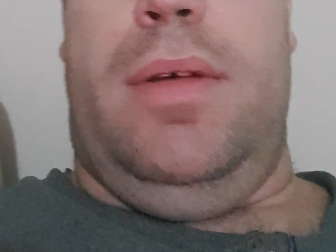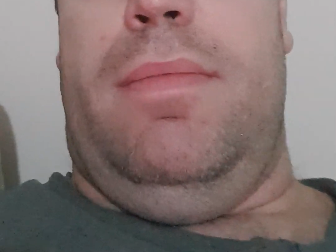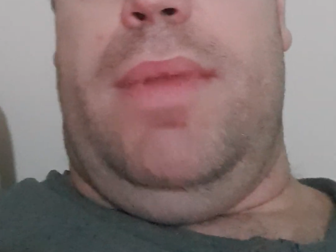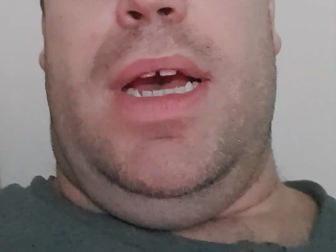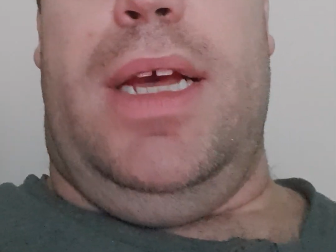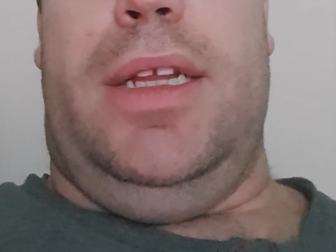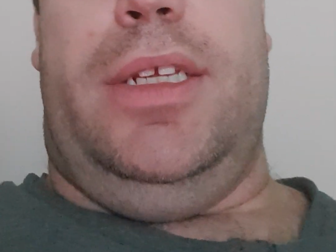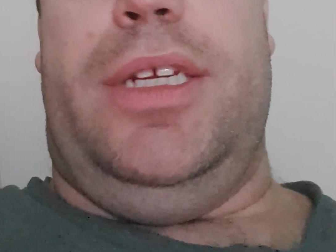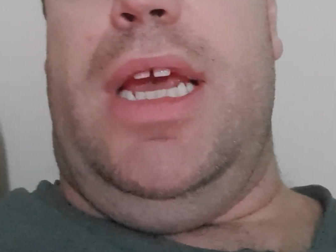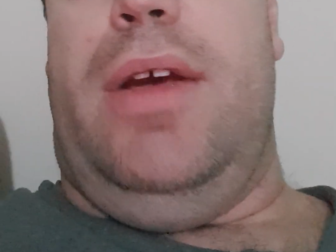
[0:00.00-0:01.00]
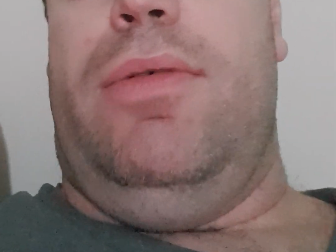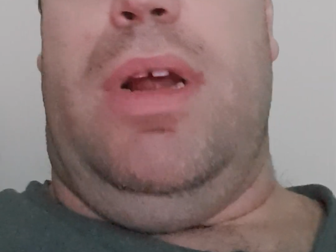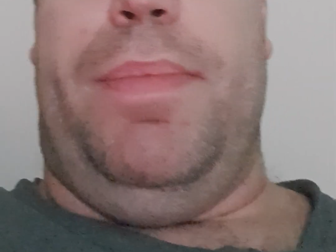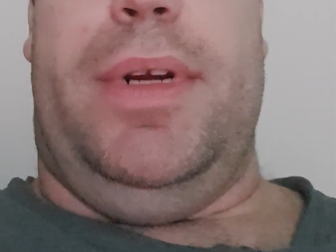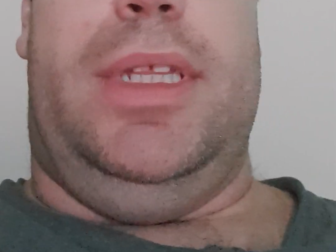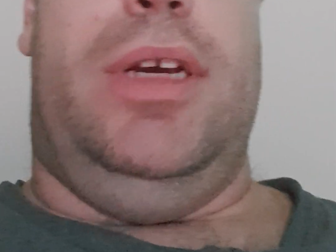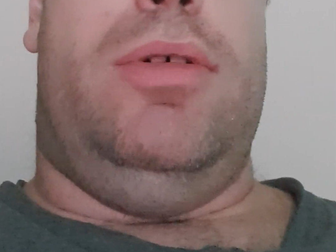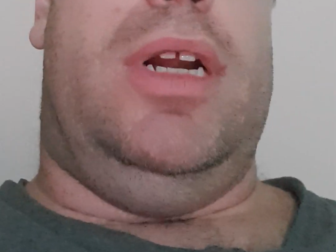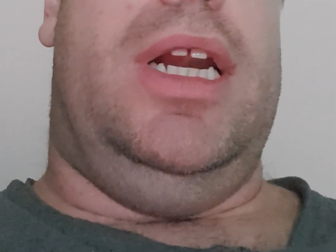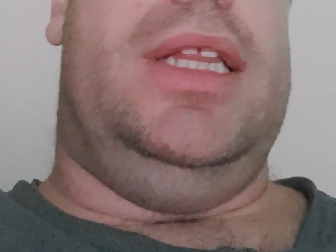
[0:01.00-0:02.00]
ma c'è una
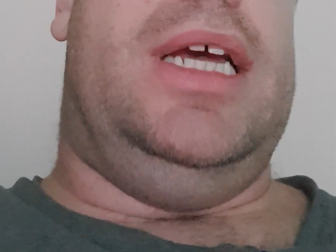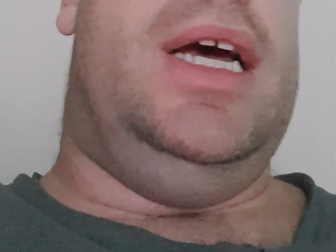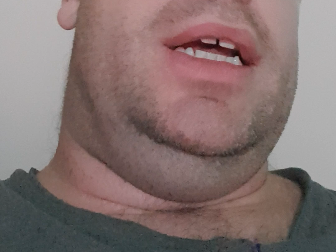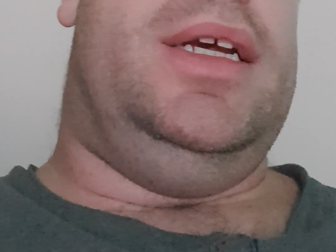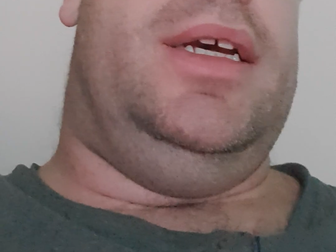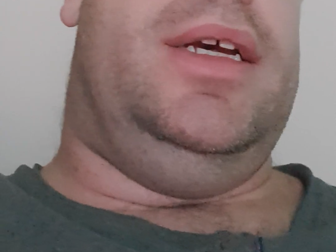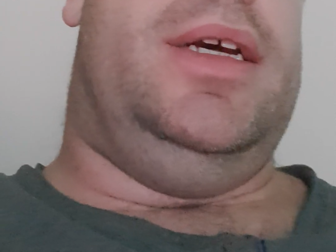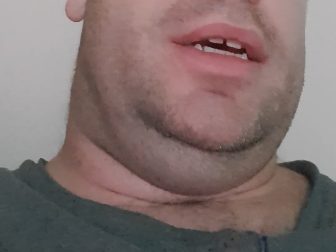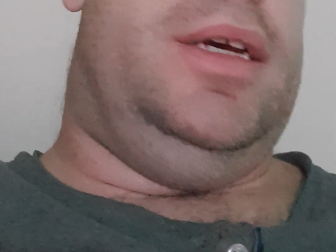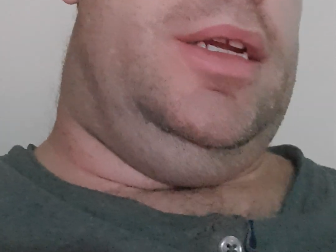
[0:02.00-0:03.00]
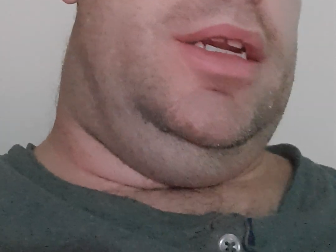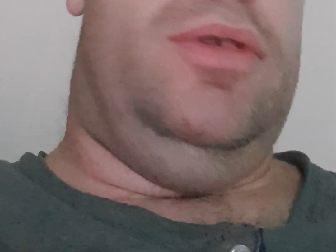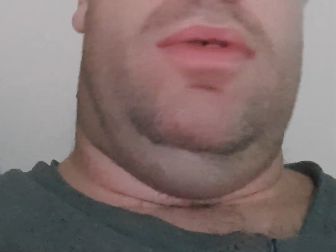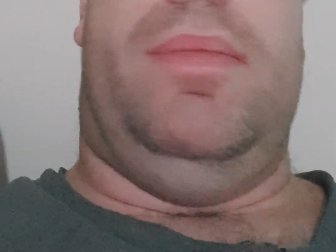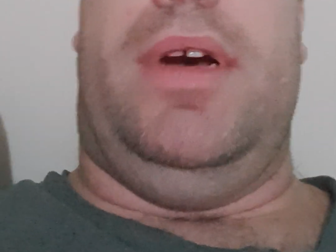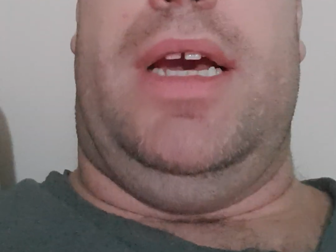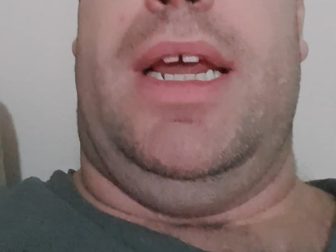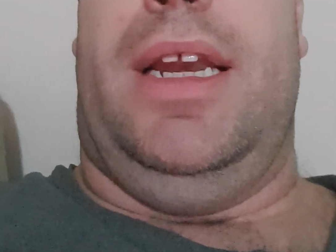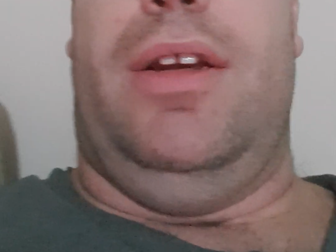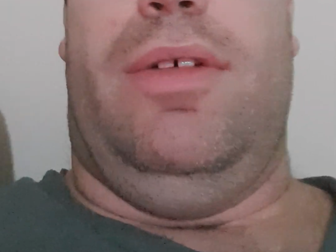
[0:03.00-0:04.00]
particolarità eh, di cui
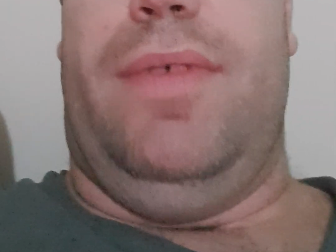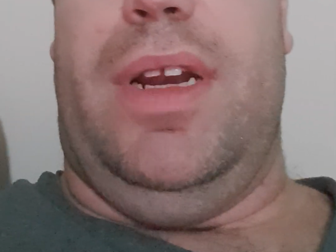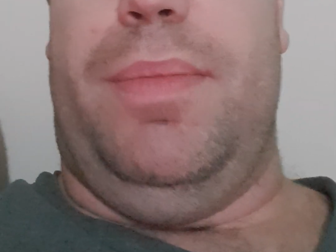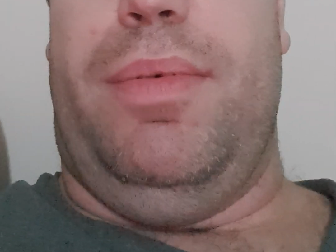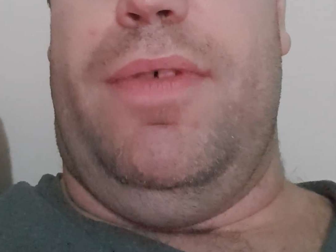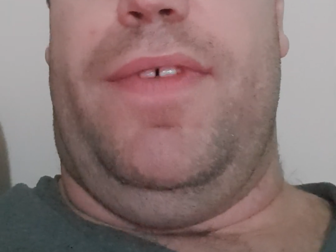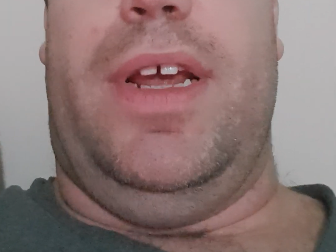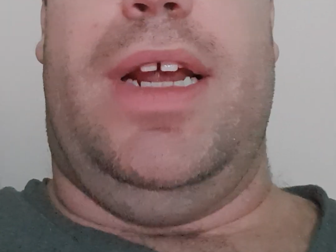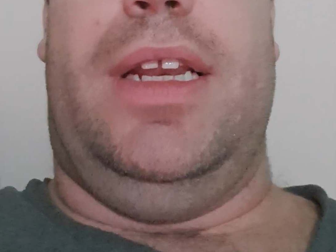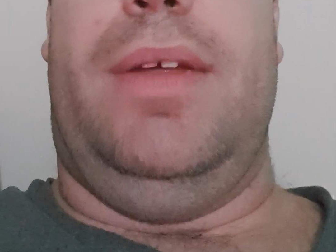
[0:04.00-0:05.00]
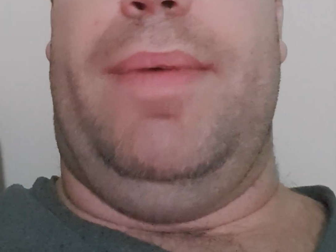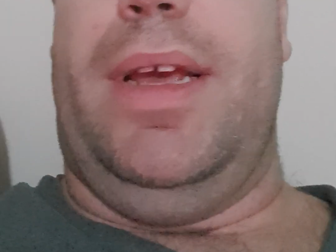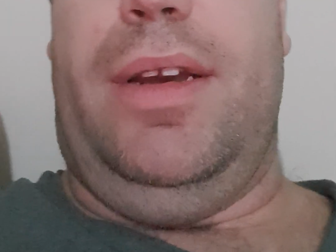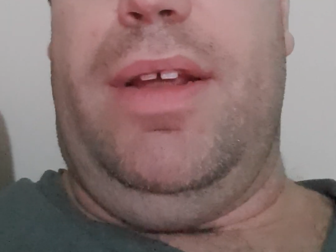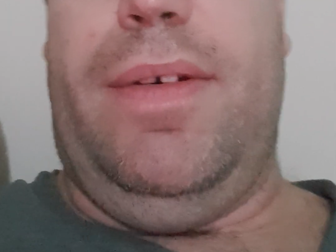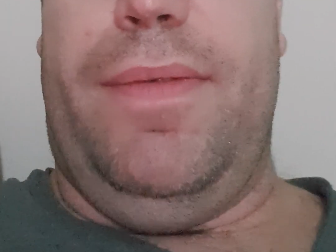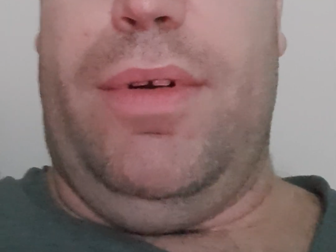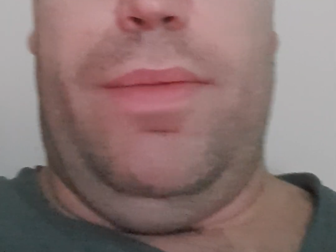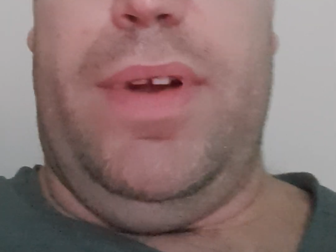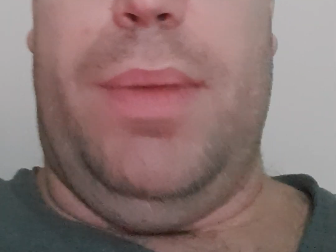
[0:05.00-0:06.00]
magari non ve ne può fregare di, me-
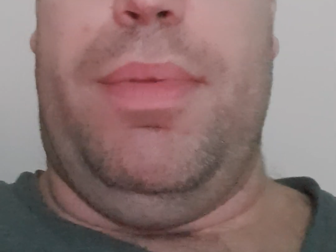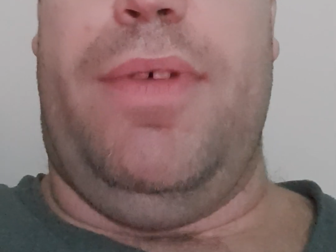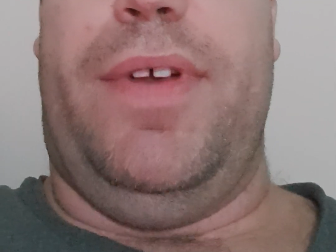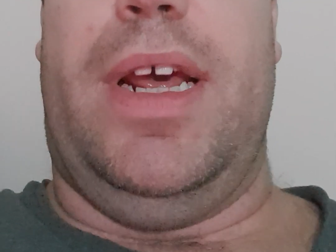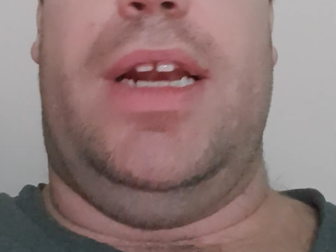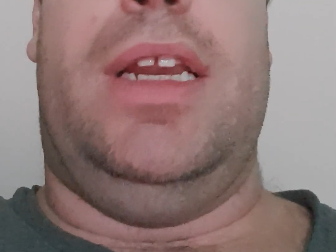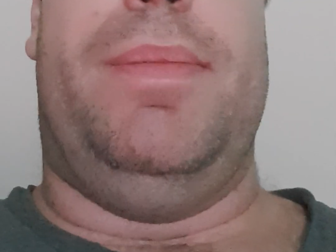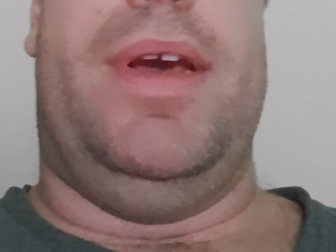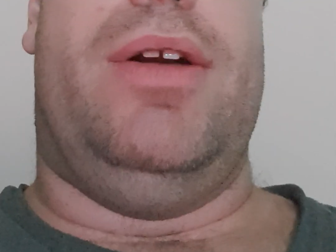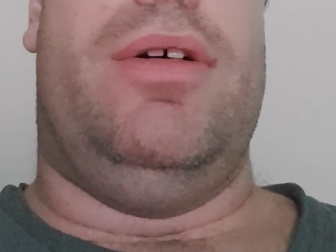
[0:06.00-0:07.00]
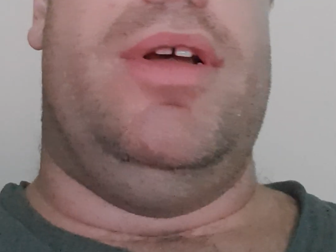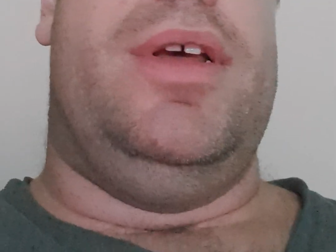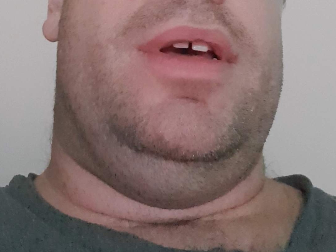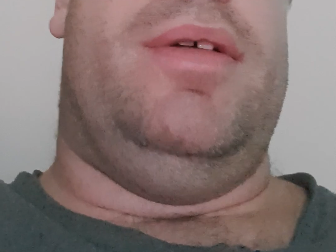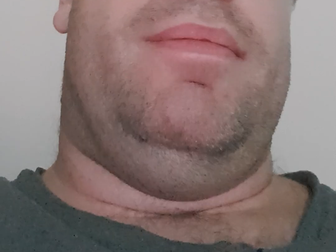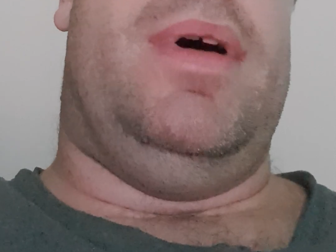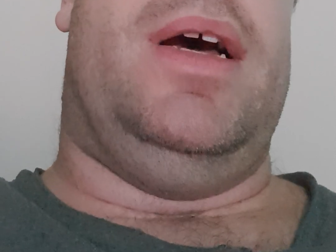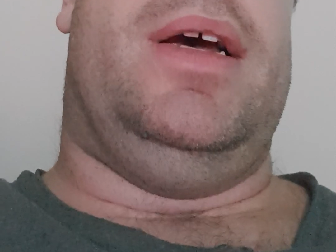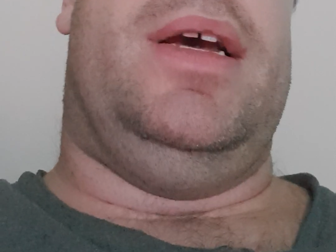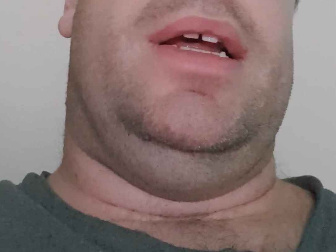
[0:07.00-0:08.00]
fregar di meno ma
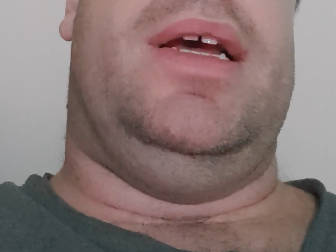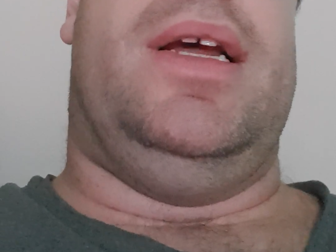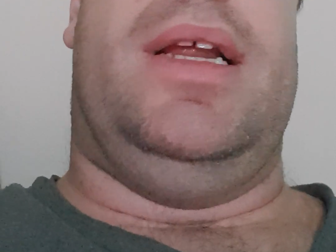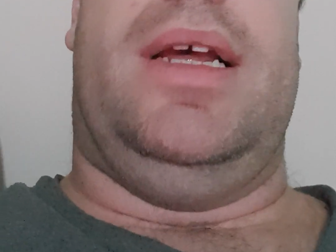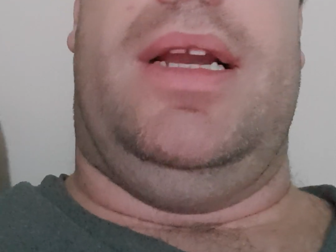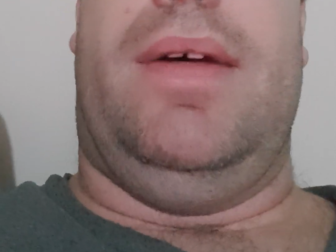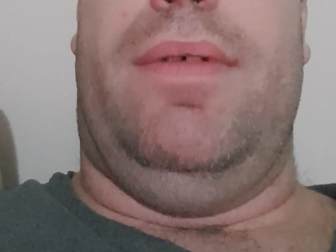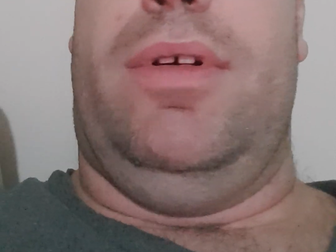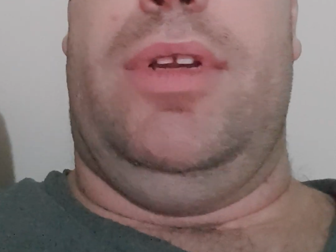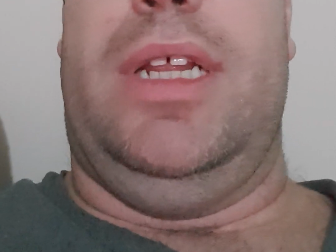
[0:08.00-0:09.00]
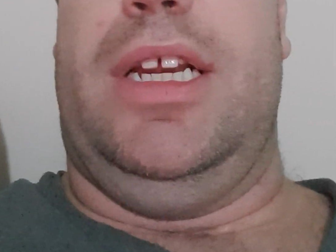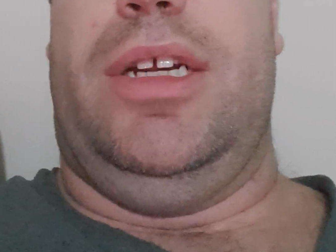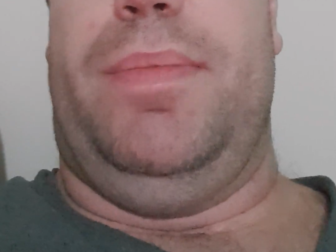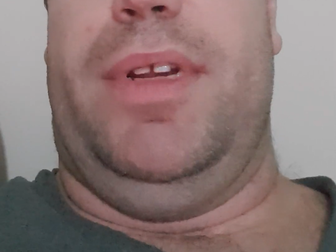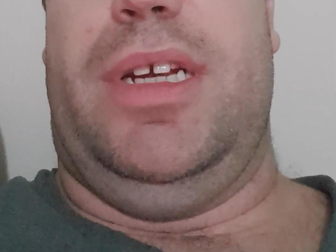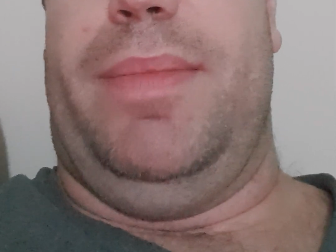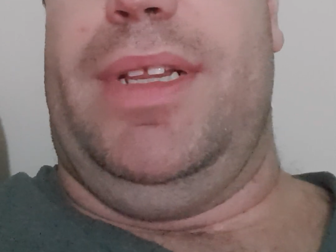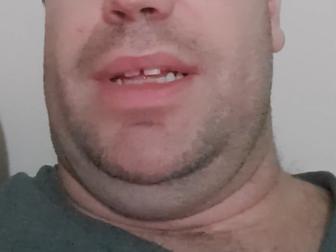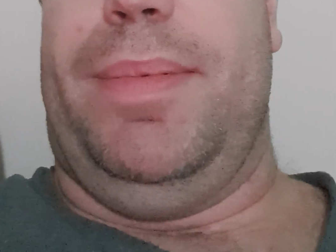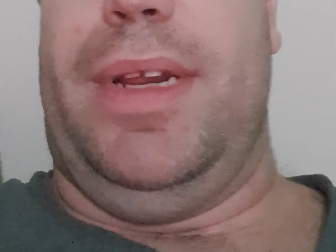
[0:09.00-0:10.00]
eh, la voglio dire
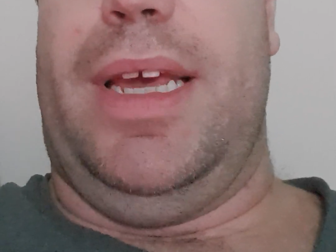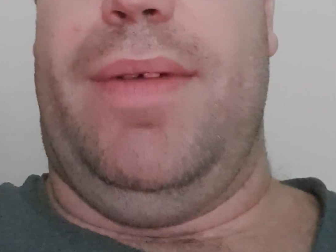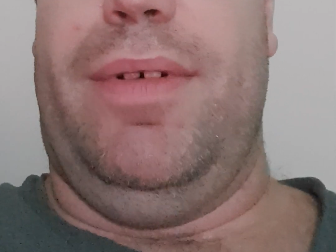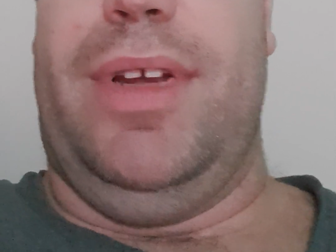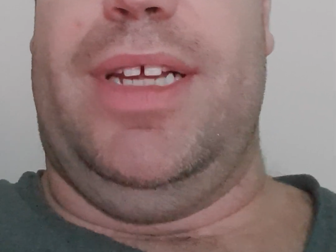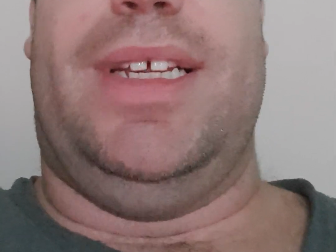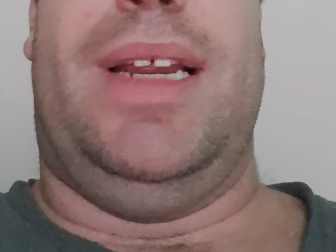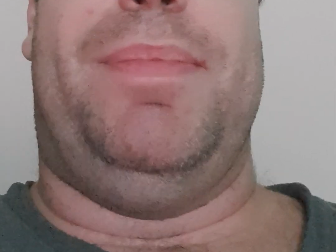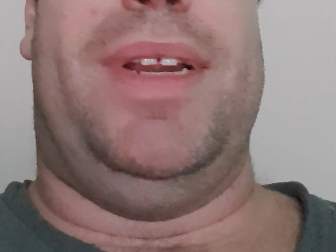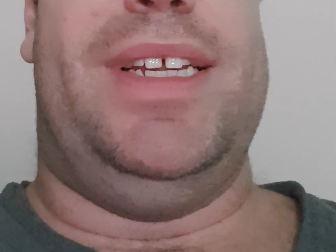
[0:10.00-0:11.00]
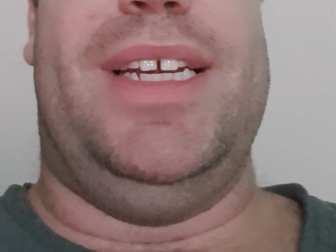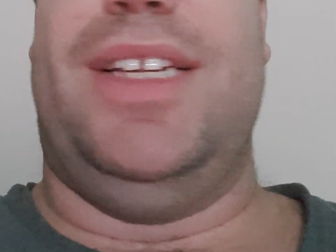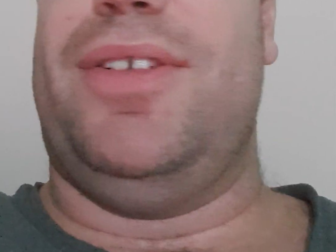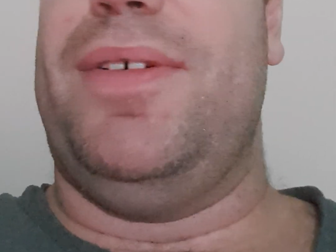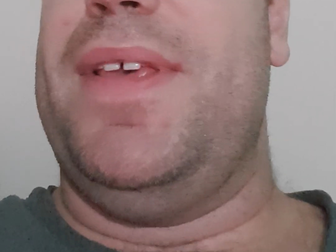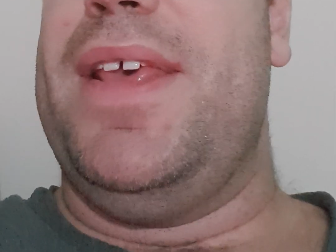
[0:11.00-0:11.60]
semplicemente perché voglio essere preciso